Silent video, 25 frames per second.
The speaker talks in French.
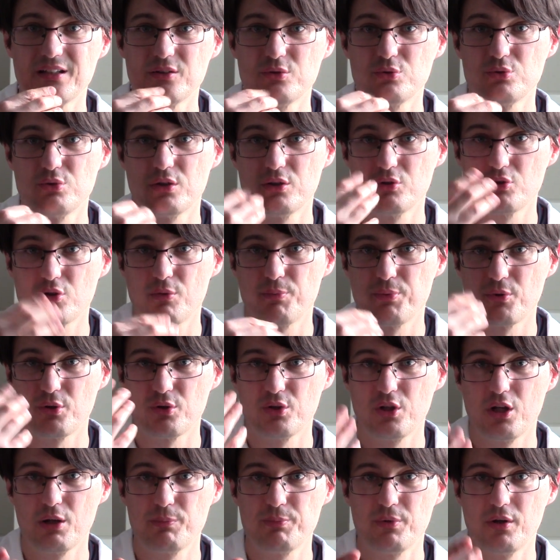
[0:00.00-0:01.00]
en auto
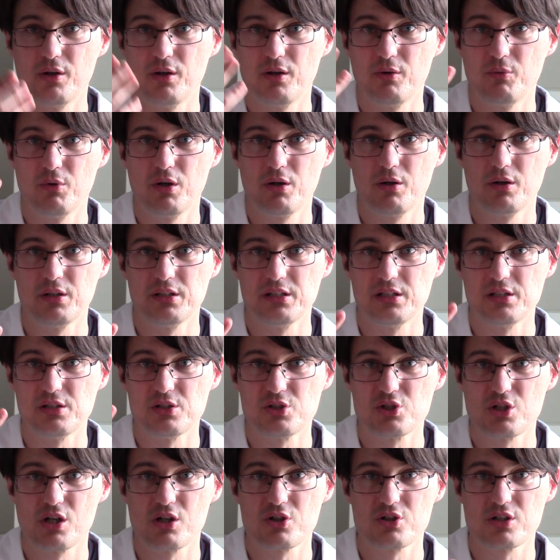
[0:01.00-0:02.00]
entrepreneur pour avoir des
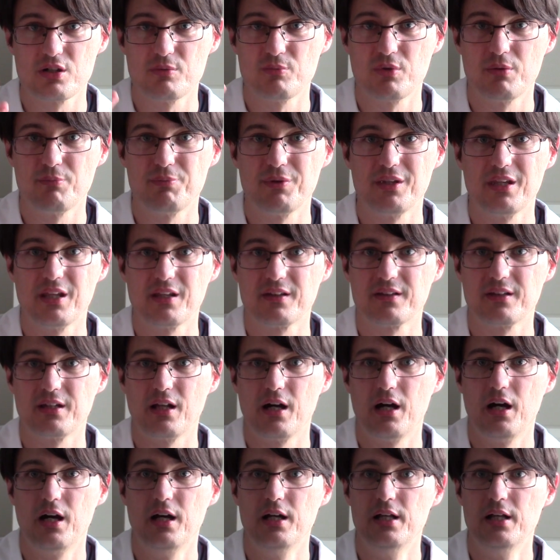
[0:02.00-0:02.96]
charges à moins payer, etc.